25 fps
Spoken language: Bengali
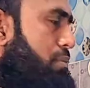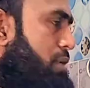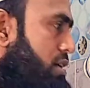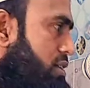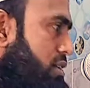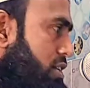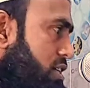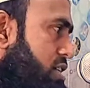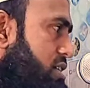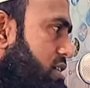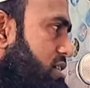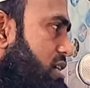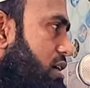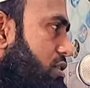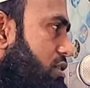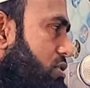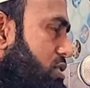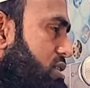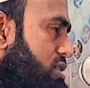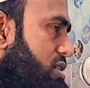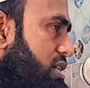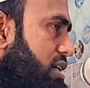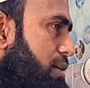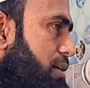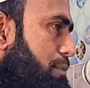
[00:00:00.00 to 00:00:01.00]
আমার দেশে যা
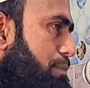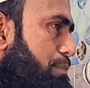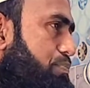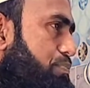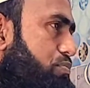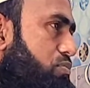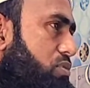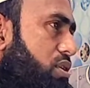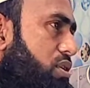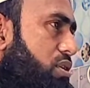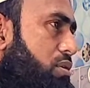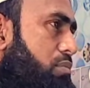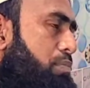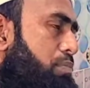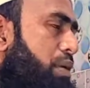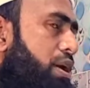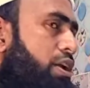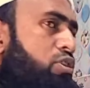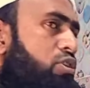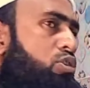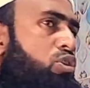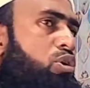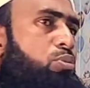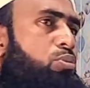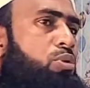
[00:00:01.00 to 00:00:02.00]
হচ্ছে
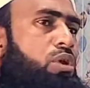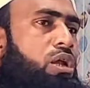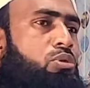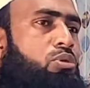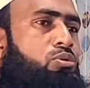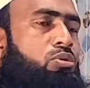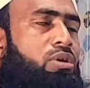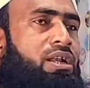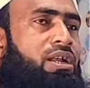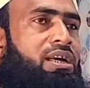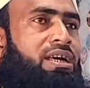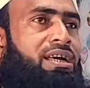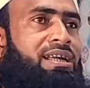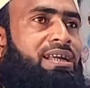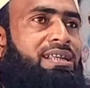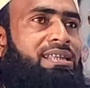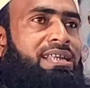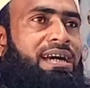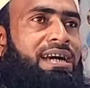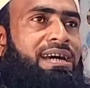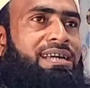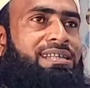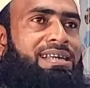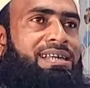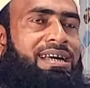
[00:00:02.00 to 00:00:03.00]
বারোই রবিউল আউ্বালে
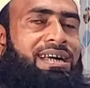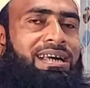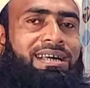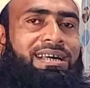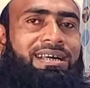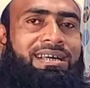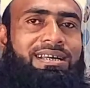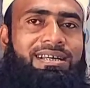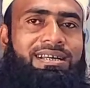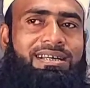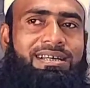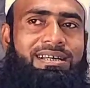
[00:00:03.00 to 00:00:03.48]
দেখা যায়